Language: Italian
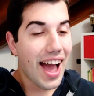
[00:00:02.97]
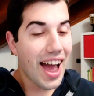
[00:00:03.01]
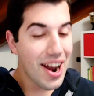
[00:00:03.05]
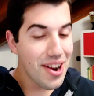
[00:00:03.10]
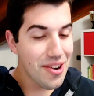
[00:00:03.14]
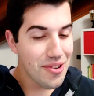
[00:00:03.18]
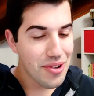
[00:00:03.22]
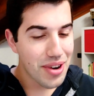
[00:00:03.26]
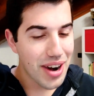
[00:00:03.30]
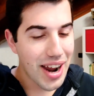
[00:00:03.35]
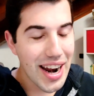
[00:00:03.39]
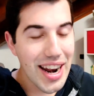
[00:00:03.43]

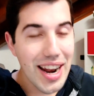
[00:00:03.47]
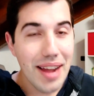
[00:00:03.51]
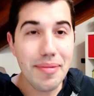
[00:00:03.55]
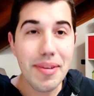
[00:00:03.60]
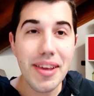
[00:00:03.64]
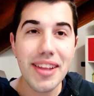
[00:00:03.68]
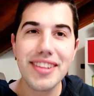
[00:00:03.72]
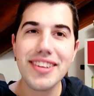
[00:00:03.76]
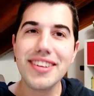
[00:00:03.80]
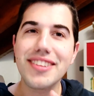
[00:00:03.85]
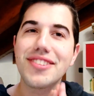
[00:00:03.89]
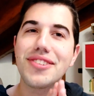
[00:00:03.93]
Allora, la
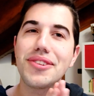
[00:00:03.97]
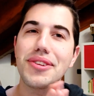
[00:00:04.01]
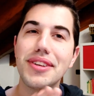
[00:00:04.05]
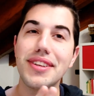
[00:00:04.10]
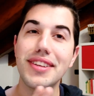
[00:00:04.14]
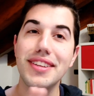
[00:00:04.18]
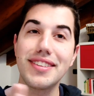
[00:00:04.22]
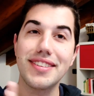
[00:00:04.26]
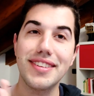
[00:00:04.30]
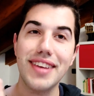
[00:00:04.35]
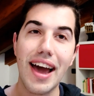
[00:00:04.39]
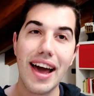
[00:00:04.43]
mia intenzione
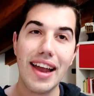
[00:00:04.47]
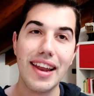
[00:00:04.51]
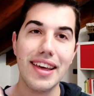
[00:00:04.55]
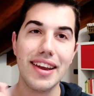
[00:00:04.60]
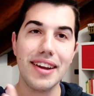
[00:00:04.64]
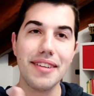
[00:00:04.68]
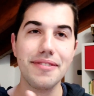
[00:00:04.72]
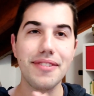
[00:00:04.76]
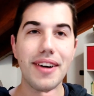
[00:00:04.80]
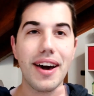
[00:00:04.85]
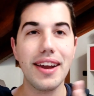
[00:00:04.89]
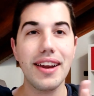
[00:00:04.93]
iniziale
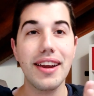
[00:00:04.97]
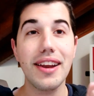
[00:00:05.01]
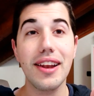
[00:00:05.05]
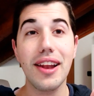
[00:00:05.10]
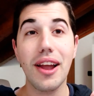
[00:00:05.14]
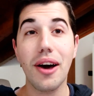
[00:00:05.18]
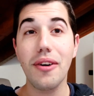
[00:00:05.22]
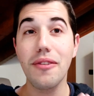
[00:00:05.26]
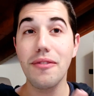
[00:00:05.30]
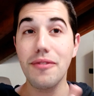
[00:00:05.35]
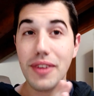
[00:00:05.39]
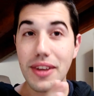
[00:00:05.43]
era fare
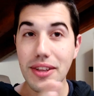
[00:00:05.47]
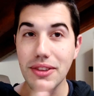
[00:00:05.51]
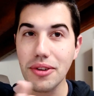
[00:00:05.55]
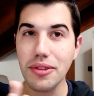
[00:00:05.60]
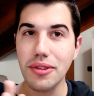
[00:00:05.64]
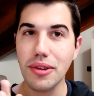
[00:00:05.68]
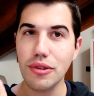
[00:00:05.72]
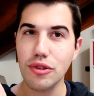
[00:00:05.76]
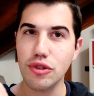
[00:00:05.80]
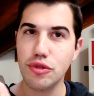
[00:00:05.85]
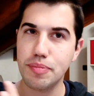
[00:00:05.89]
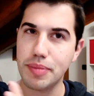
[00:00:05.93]
il
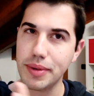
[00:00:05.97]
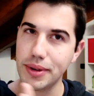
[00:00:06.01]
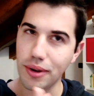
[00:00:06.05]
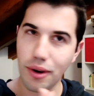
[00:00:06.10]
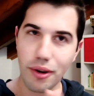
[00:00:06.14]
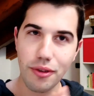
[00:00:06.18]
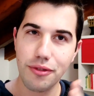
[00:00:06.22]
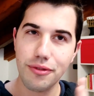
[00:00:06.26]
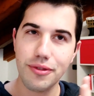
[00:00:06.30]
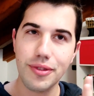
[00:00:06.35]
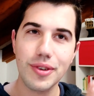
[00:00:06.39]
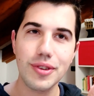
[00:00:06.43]
video dello
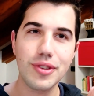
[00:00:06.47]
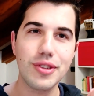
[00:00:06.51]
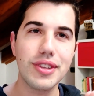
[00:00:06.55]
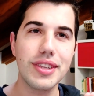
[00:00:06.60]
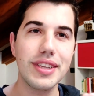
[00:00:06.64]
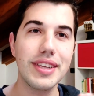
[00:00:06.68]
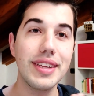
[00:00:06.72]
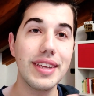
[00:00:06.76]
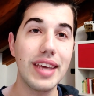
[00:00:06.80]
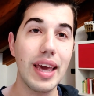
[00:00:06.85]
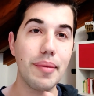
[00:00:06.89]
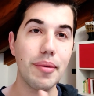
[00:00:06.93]
spin-off
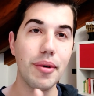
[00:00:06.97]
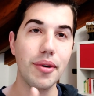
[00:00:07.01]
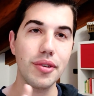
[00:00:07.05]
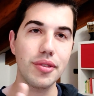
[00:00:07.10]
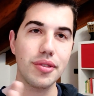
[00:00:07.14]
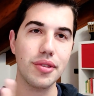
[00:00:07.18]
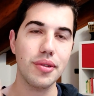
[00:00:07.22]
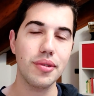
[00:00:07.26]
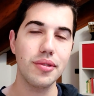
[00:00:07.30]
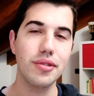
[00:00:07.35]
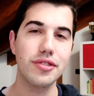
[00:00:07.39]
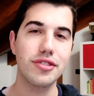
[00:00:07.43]
di Game
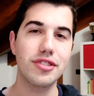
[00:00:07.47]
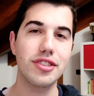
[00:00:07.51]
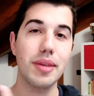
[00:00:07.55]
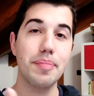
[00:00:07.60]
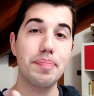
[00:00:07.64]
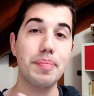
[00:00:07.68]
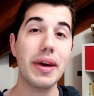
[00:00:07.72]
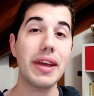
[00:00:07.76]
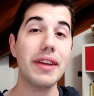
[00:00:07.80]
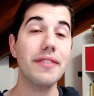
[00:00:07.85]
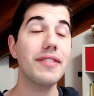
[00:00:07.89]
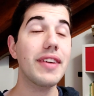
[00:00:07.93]
of
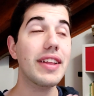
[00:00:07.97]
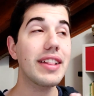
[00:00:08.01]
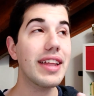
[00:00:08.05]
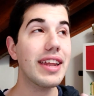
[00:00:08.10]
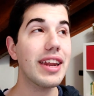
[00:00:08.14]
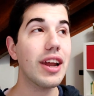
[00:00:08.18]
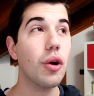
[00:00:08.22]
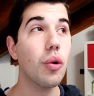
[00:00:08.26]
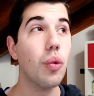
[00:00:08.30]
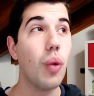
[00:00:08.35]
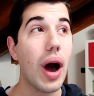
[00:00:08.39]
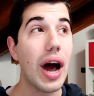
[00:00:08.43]
Thrones per
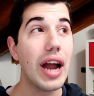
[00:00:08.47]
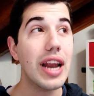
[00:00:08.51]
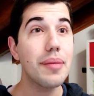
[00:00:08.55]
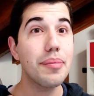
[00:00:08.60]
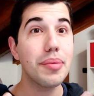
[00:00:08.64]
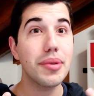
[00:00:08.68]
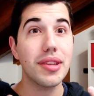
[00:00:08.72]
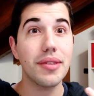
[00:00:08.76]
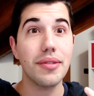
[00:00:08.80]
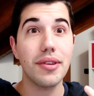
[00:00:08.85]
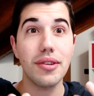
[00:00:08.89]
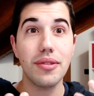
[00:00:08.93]
vedere quali
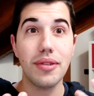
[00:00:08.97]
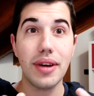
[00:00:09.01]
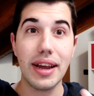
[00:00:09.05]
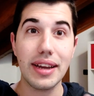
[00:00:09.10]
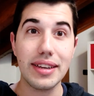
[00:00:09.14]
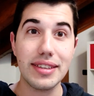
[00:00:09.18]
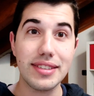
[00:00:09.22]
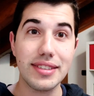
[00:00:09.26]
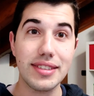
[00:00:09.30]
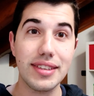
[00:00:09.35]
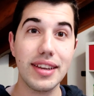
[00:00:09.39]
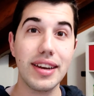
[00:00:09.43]
potevano
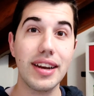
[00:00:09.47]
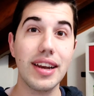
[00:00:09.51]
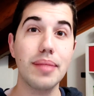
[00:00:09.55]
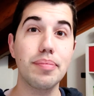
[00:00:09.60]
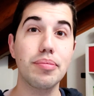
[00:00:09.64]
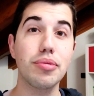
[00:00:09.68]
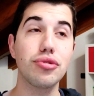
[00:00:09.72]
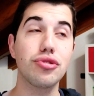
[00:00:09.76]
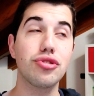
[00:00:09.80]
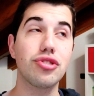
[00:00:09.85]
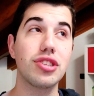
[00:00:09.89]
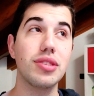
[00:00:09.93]
essere le
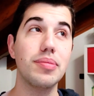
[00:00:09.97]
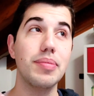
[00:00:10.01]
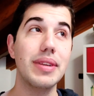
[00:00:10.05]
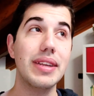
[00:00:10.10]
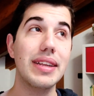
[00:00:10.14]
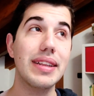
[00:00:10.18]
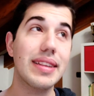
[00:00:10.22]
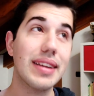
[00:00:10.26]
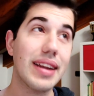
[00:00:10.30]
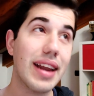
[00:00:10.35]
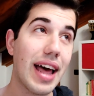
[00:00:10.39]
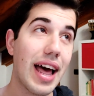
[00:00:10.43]

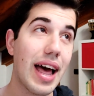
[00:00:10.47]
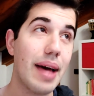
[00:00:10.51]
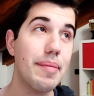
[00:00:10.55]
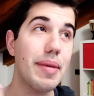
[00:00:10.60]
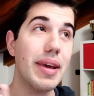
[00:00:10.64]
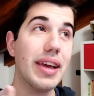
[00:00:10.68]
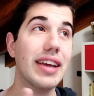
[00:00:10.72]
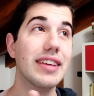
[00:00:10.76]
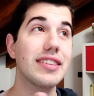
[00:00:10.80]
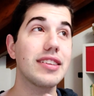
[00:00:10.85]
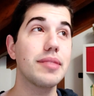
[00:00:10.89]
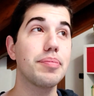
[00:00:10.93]
possibili
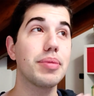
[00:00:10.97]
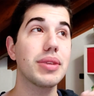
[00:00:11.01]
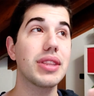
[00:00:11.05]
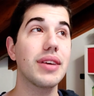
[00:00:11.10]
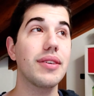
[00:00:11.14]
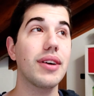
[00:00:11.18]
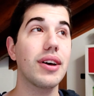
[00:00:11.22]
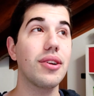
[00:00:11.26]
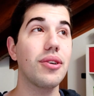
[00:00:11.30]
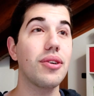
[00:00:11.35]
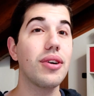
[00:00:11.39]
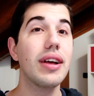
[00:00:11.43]
trame che si
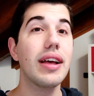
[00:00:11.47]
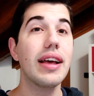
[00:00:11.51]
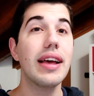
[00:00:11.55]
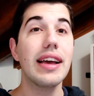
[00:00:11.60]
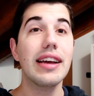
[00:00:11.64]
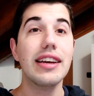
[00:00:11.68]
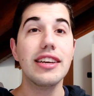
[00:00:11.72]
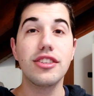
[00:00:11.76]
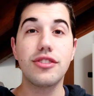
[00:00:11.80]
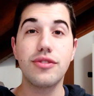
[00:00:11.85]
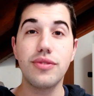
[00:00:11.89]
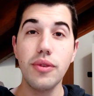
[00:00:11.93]
potevano
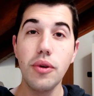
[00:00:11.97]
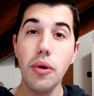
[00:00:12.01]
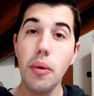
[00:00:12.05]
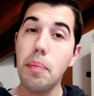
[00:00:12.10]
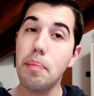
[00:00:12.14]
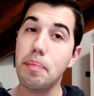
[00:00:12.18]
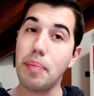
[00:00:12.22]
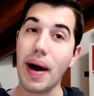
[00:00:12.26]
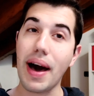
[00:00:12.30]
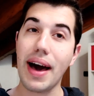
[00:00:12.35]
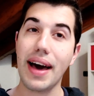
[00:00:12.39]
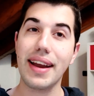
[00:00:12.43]

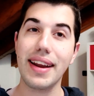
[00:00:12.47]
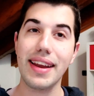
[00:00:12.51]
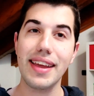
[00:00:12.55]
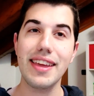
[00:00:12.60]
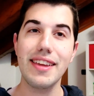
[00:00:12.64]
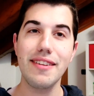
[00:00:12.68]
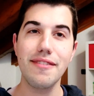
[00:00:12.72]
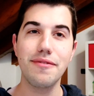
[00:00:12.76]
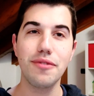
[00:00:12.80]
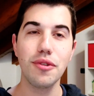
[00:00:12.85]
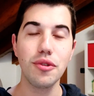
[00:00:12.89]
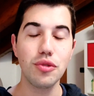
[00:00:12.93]
sviluppare
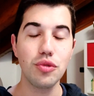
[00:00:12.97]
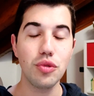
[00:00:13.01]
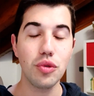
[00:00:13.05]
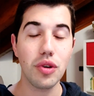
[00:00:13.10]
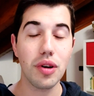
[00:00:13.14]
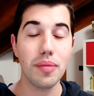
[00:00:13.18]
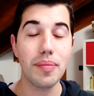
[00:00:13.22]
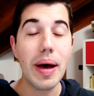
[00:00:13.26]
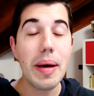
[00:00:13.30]
in futuro.